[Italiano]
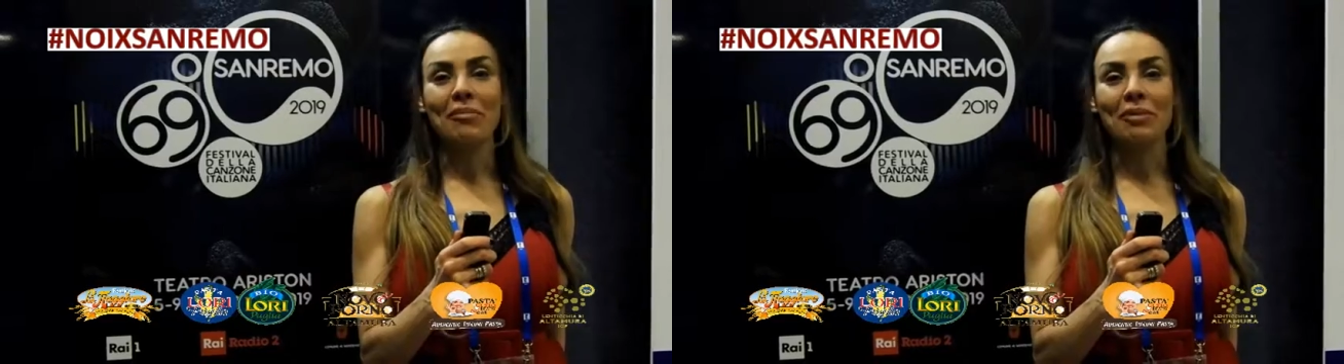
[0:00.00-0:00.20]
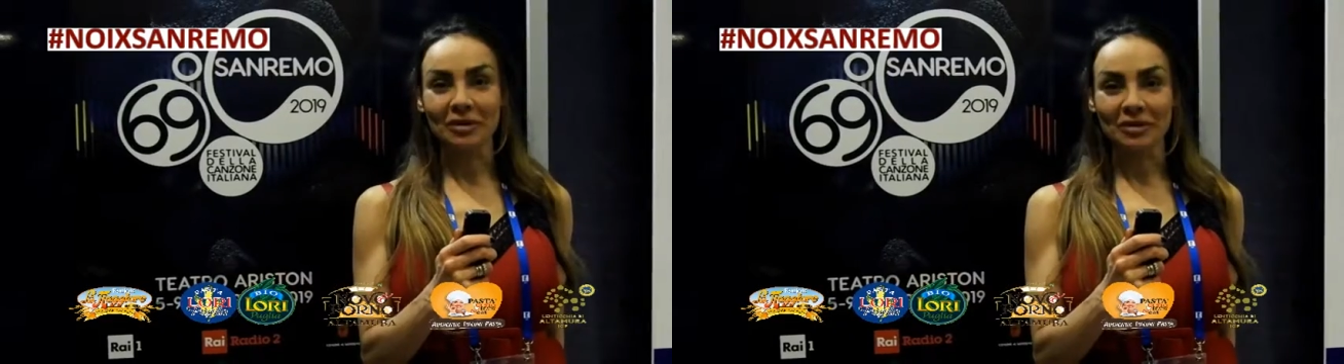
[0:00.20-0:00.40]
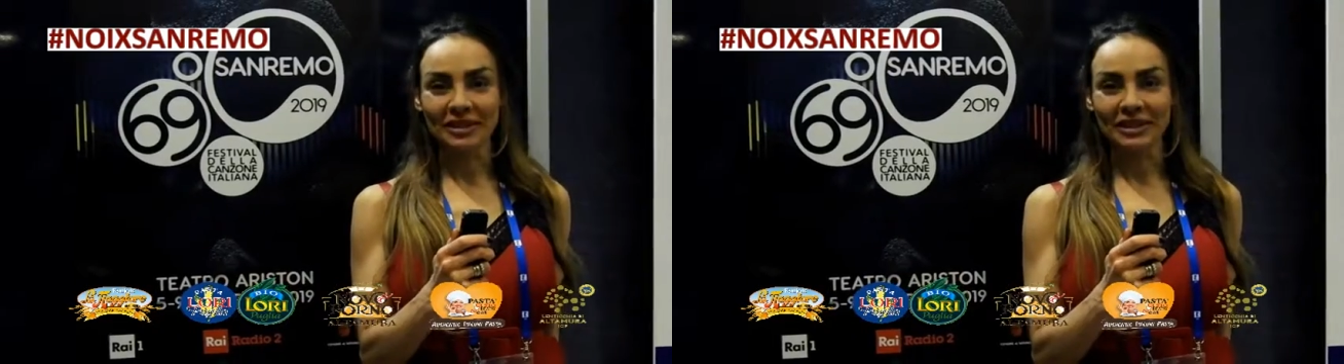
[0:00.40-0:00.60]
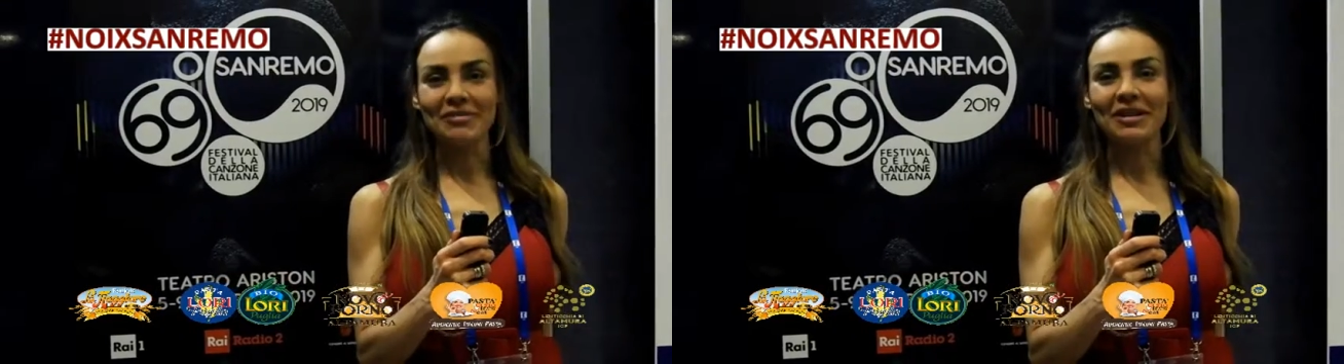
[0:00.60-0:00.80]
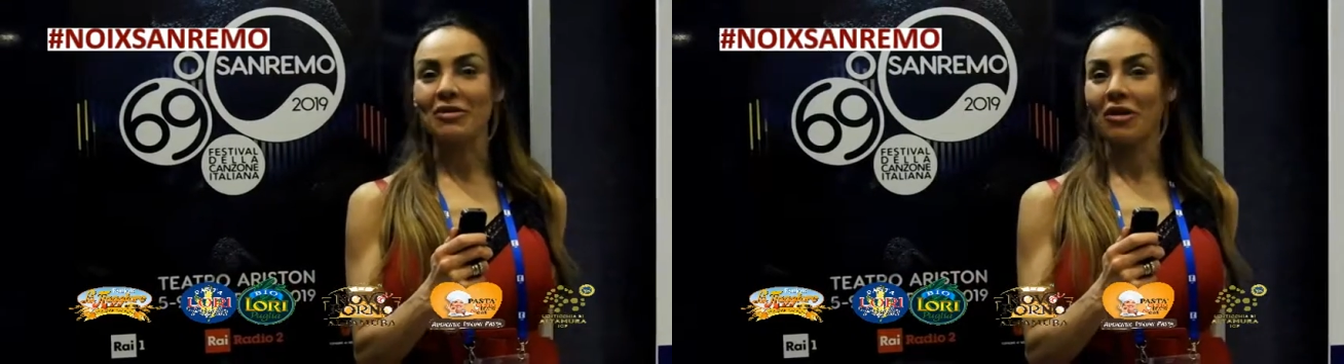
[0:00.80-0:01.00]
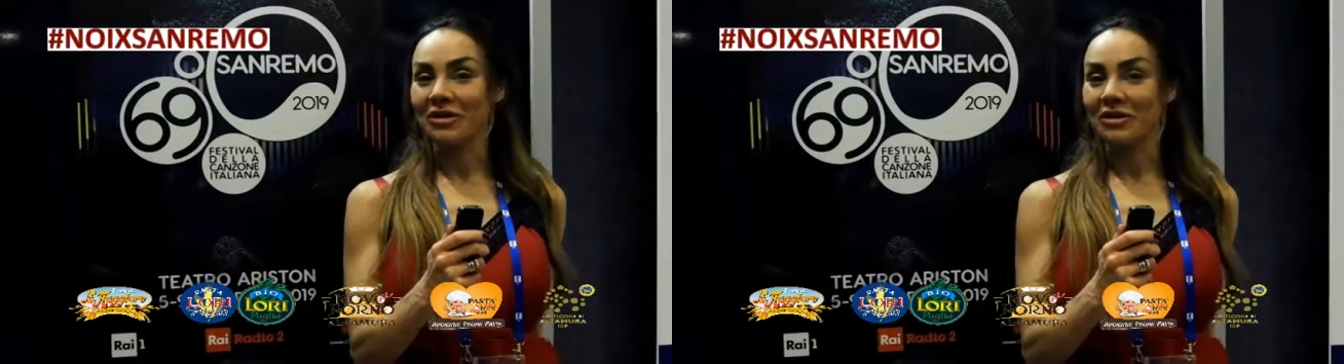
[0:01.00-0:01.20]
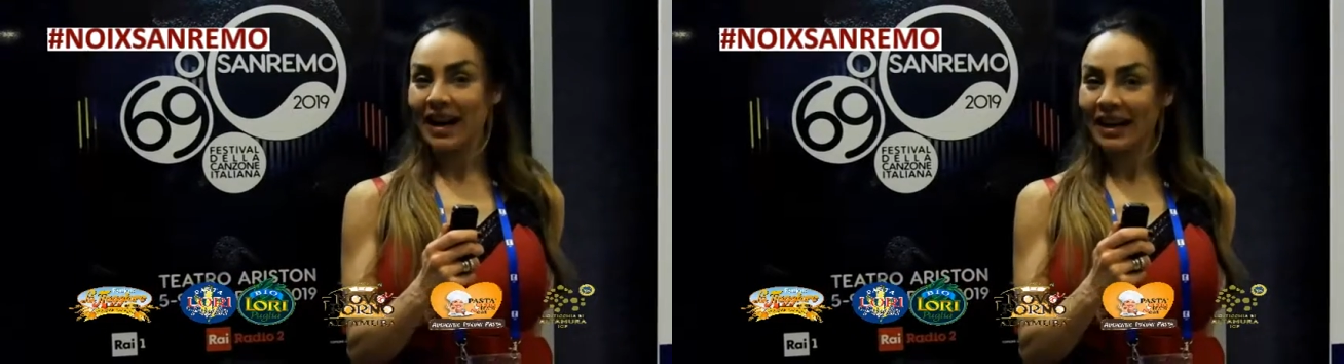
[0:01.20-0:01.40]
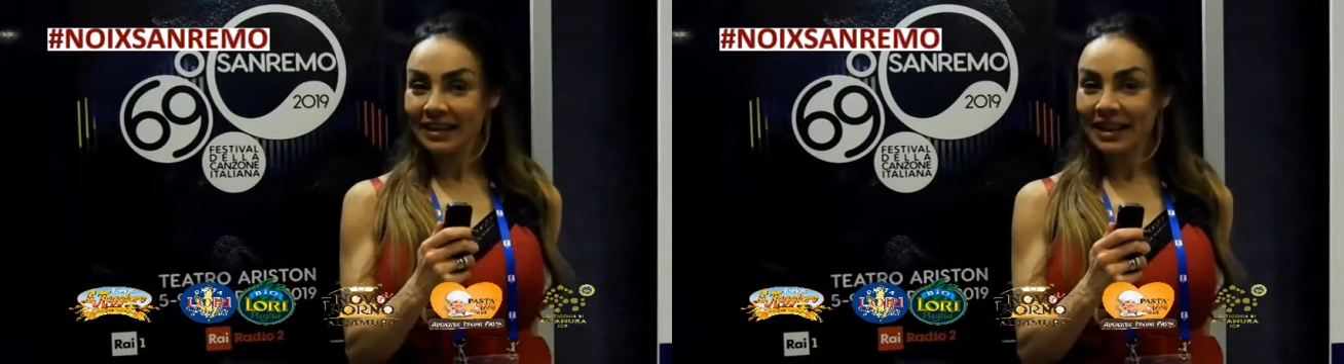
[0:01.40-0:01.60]
pronti per nuove
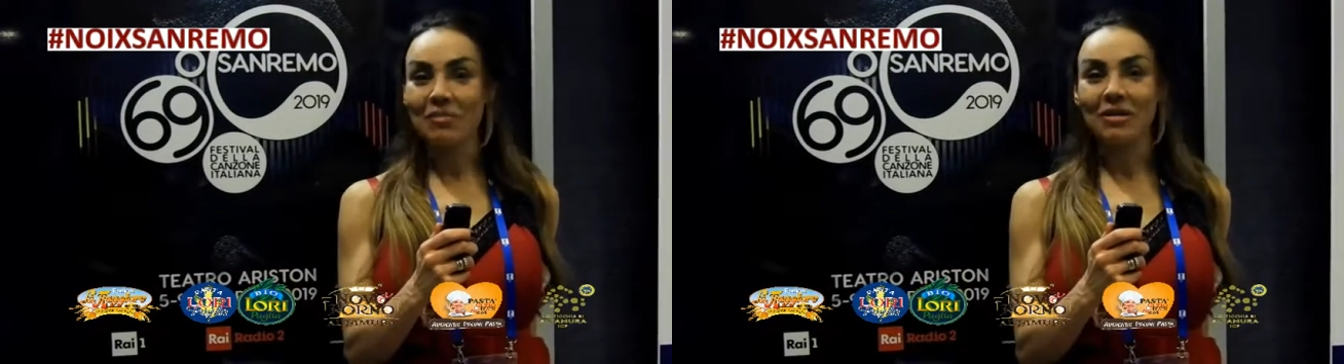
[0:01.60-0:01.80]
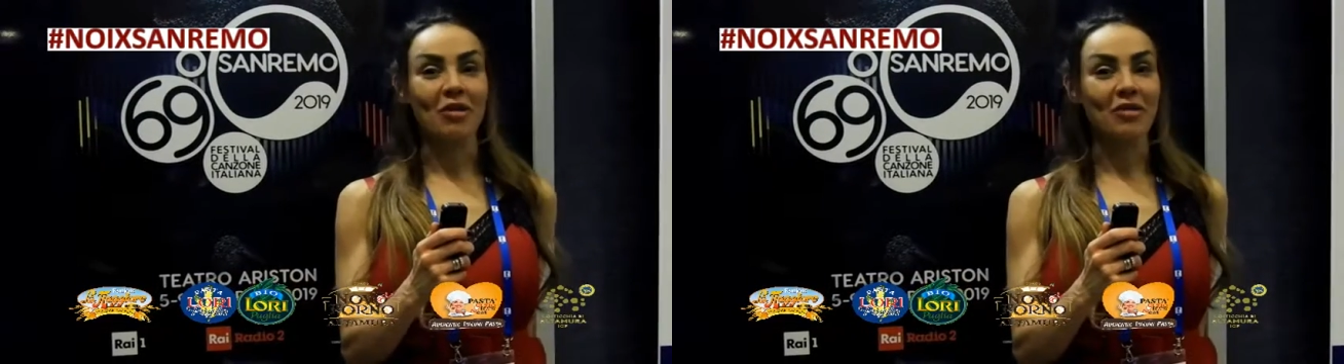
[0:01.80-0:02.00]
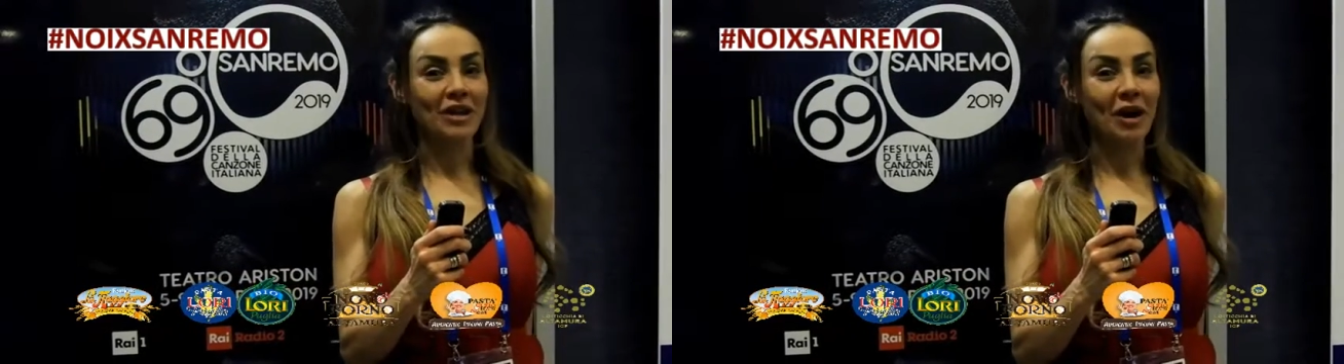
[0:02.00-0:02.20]
domande, per nuovi